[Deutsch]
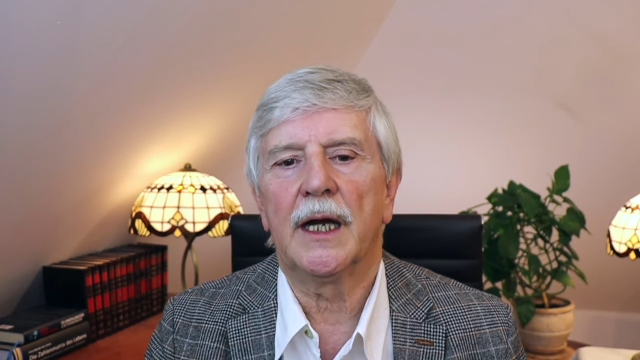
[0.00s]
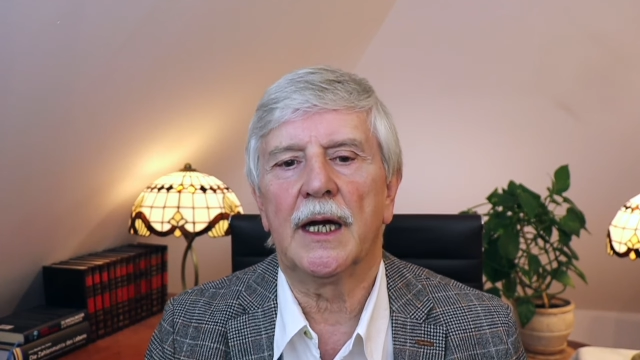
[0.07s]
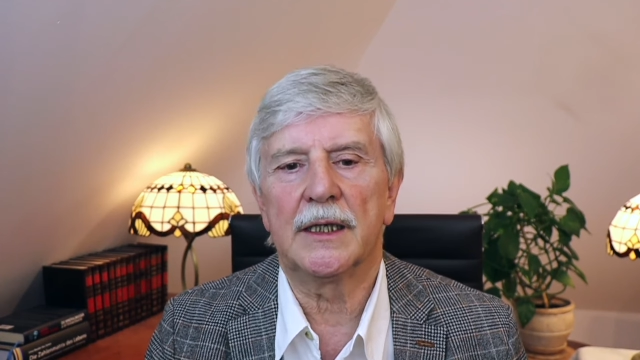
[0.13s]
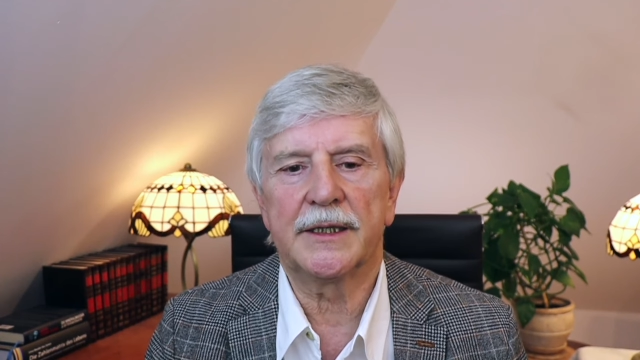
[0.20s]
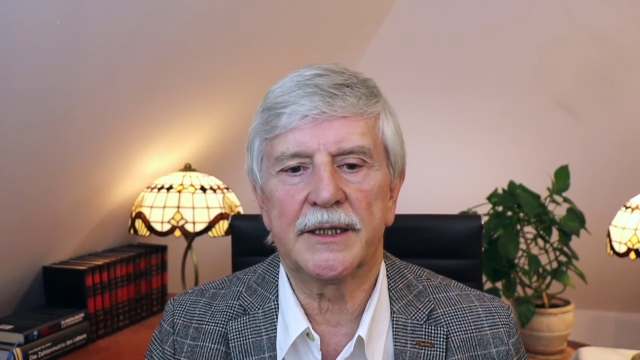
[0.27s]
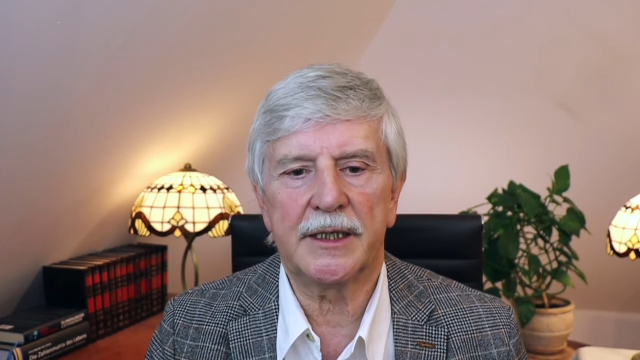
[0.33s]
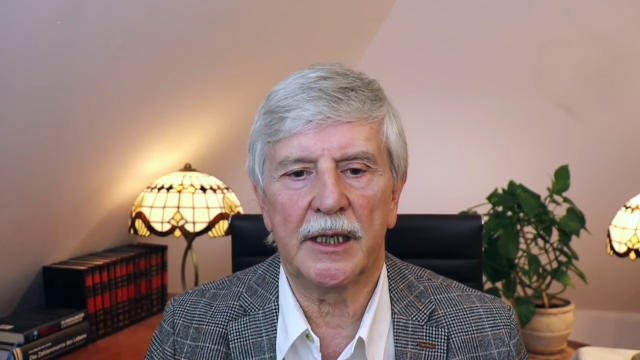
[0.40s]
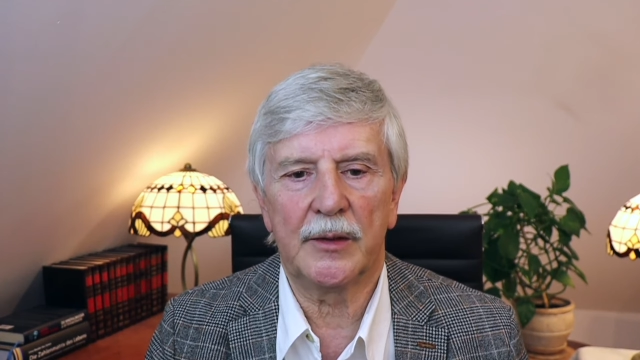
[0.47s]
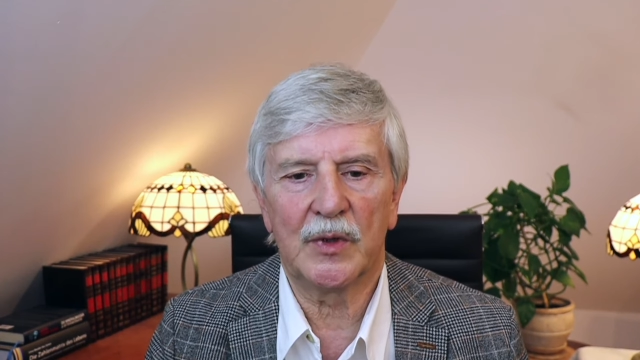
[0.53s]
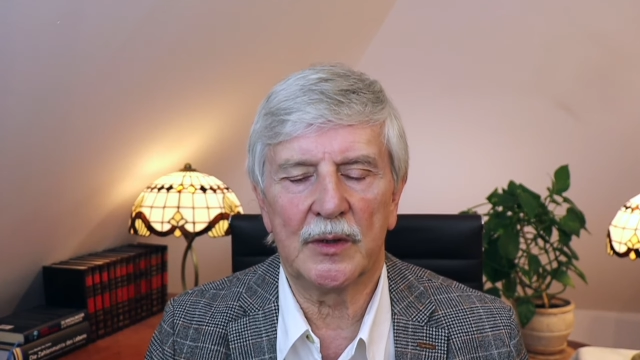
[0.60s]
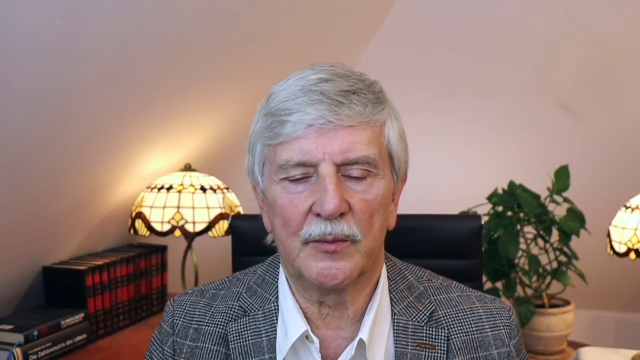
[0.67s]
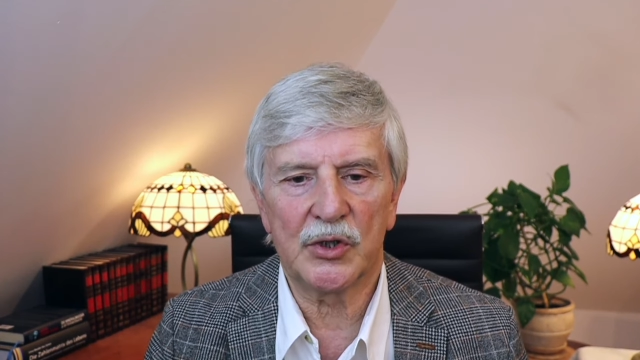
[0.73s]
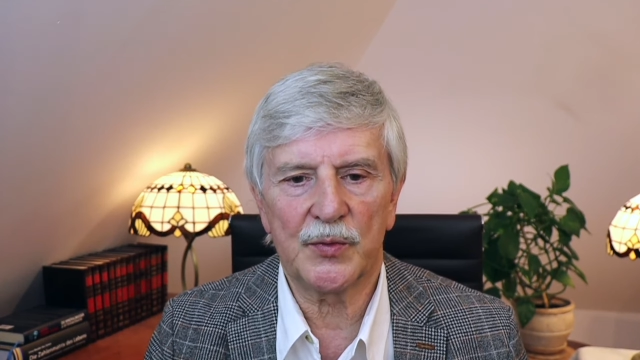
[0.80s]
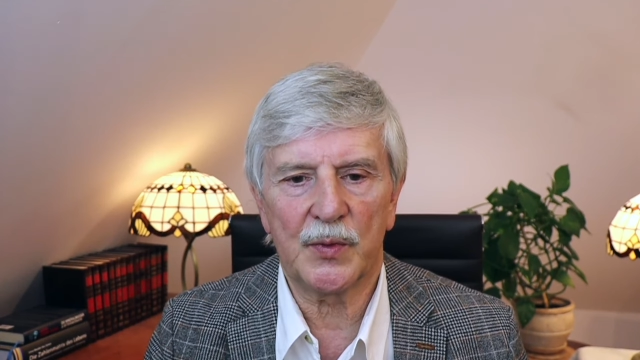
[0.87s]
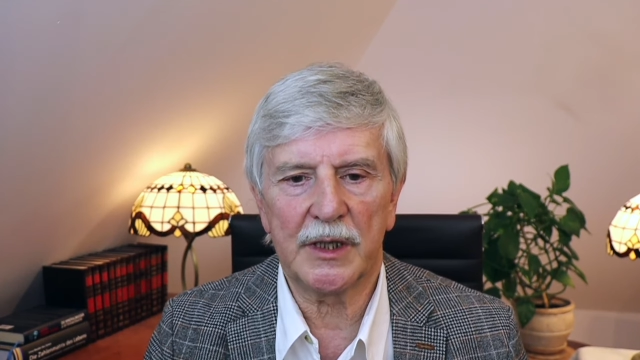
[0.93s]
als Themen
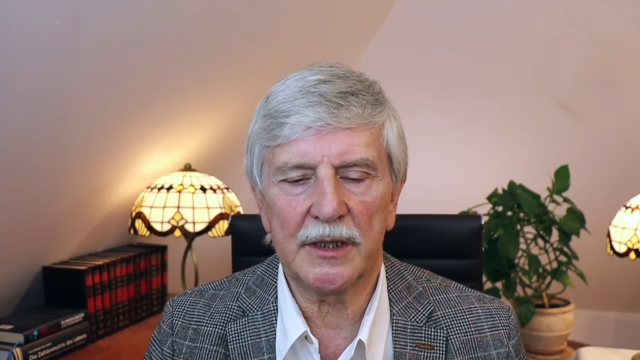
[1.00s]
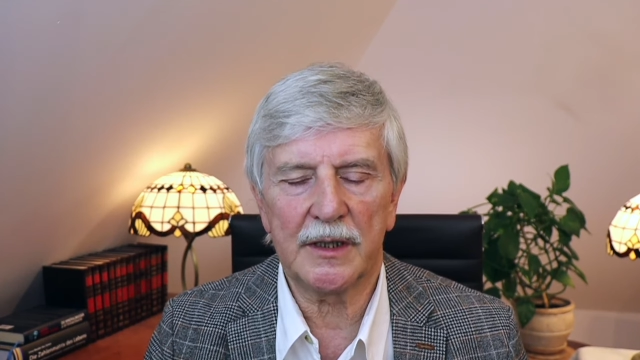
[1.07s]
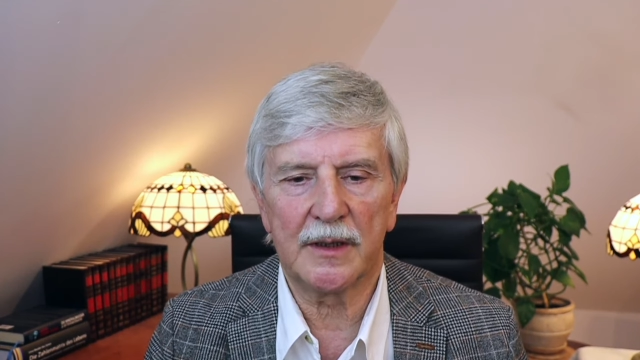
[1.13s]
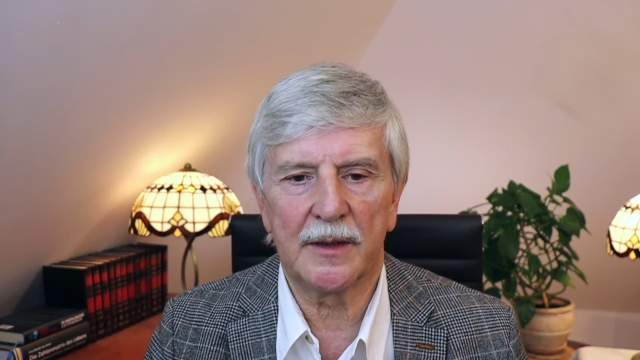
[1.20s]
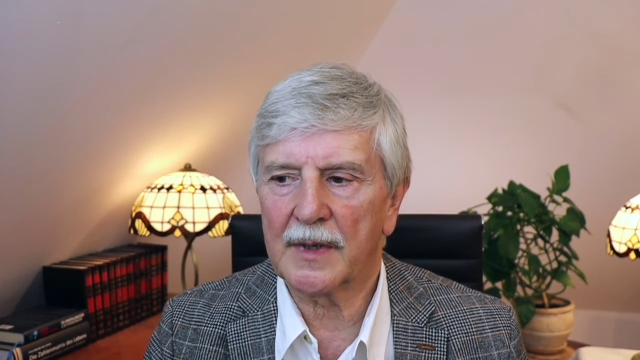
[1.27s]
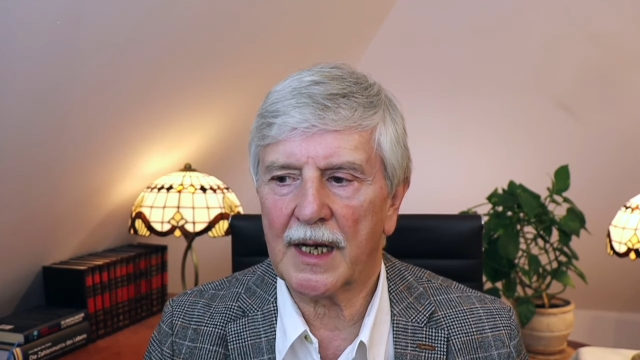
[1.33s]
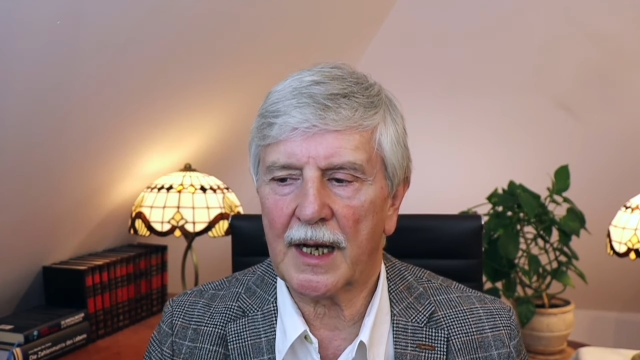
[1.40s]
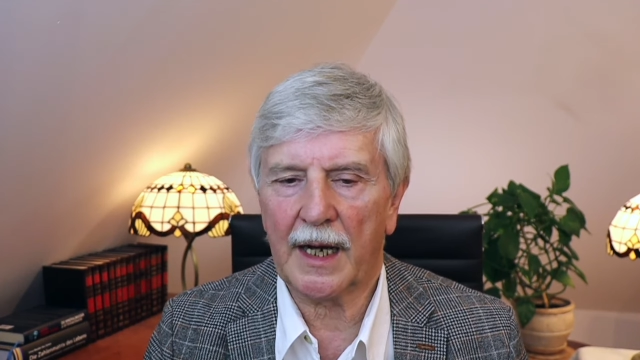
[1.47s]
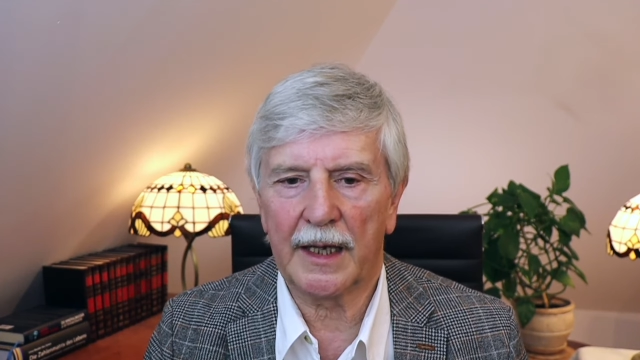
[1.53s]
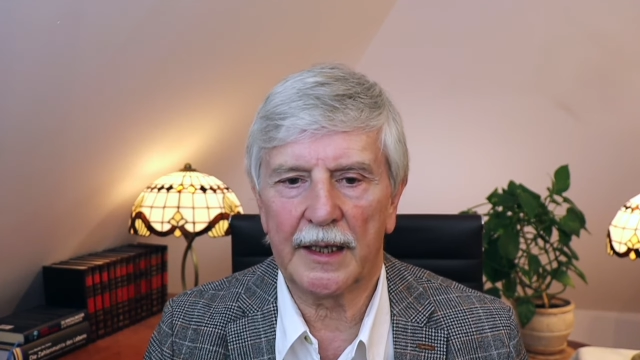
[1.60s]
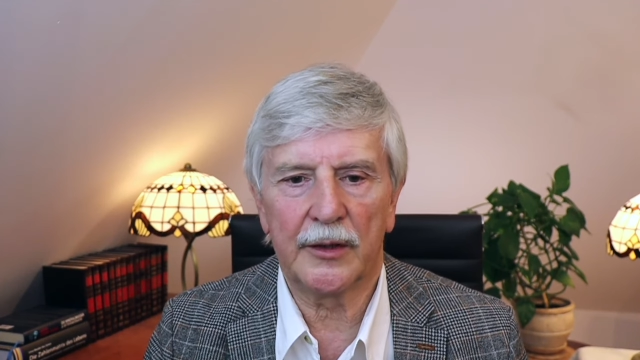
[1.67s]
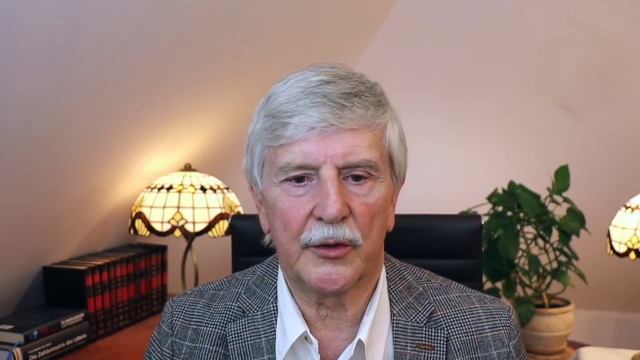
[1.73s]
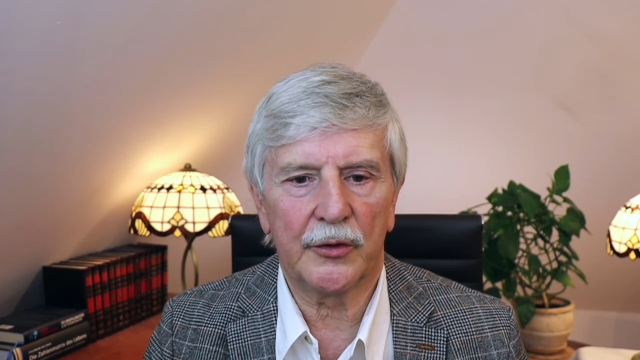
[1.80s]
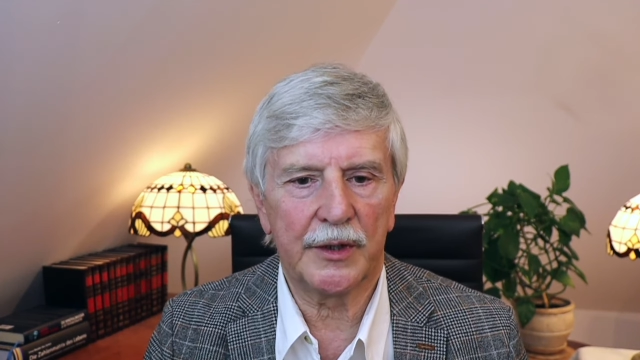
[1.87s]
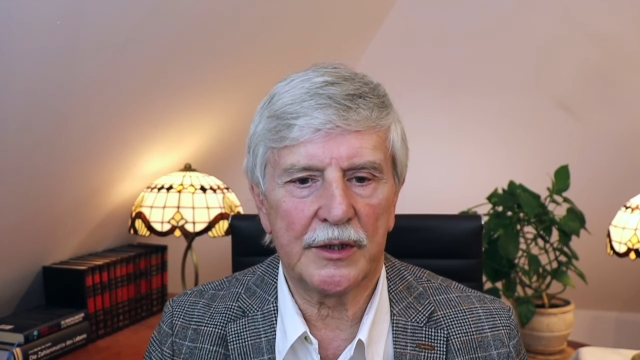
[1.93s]
besprechen kann
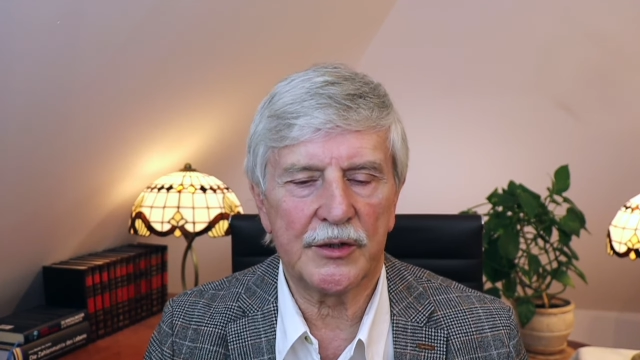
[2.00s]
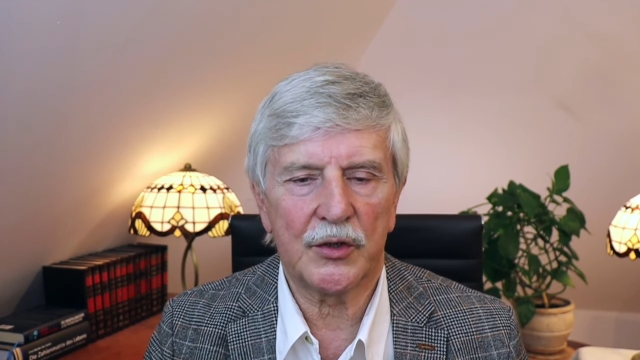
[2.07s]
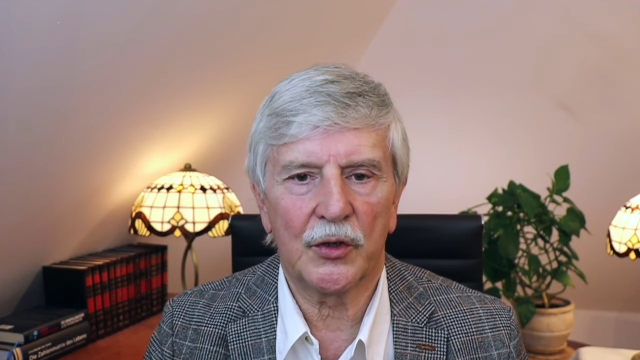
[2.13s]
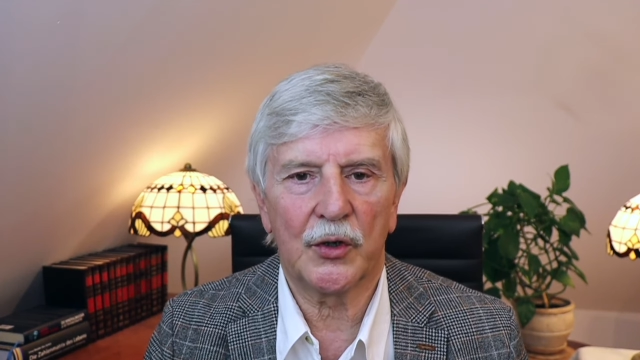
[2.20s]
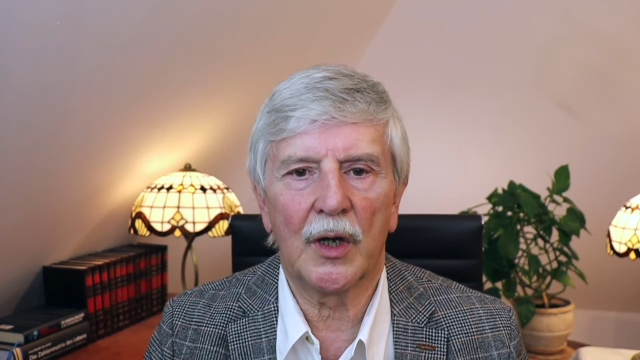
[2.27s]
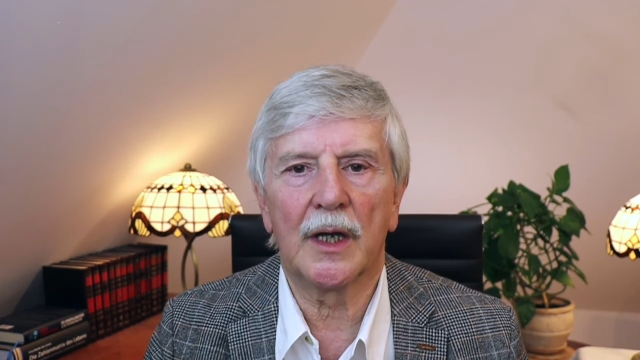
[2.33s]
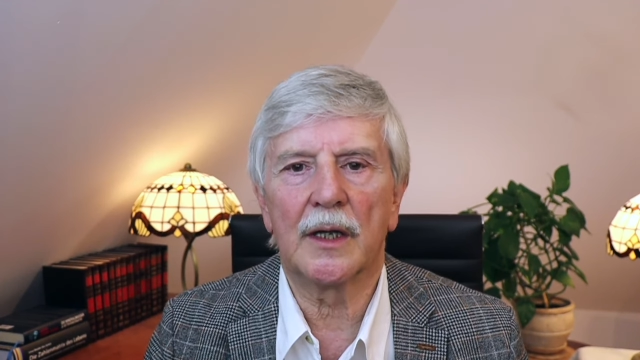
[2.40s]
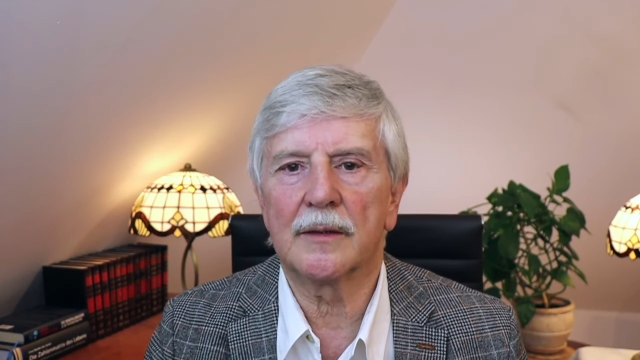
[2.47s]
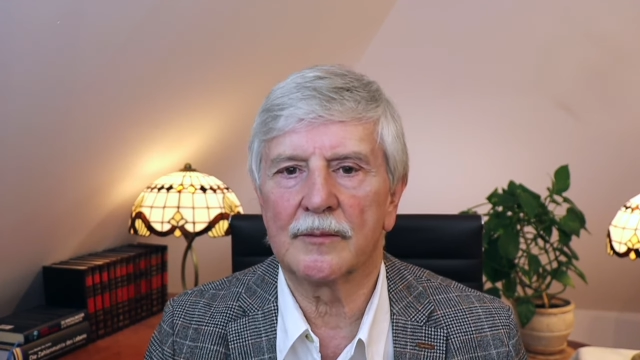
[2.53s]
oder soll,